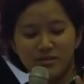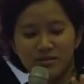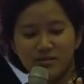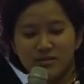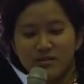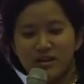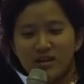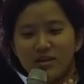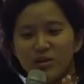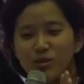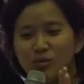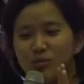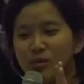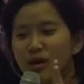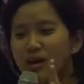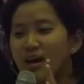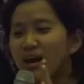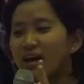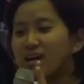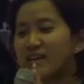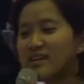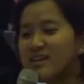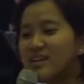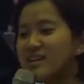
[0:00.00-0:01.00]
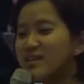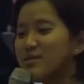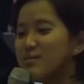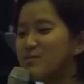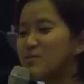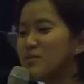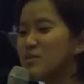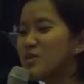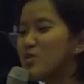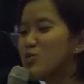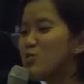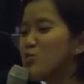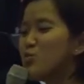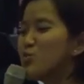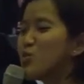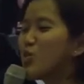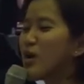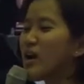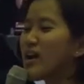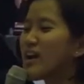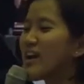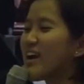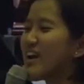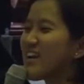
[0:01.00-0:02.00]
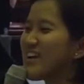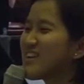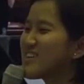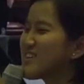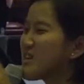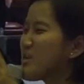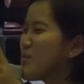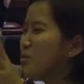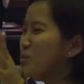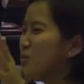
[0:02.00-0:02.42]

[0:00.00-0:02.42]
saya lomba lari itu bukan karena saya